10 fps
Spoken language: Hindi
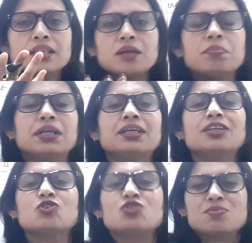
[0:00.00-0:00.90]
की तरफ पढ़ता
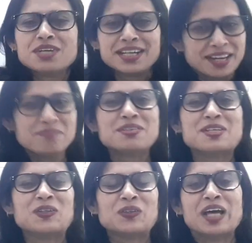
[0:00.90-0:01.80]
था जो सब्जेक्ट नहीं
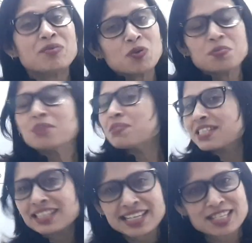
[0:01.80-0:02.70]
पसंद होता है वो अपने
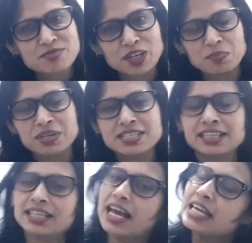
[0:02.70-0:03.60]
पसंद के सब्जेक्ट पढ़
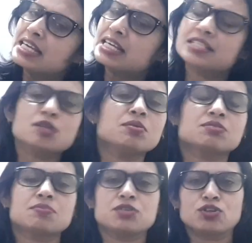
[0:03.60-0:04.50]
सकता है किसी भी
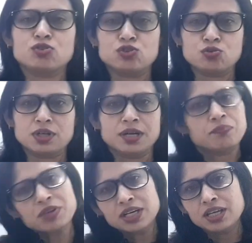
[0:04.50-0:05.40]
सब्जेक्ट को चुनकर
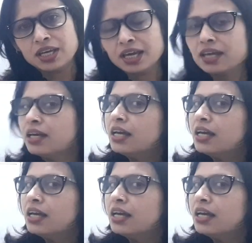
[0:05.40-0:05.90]
ठीक है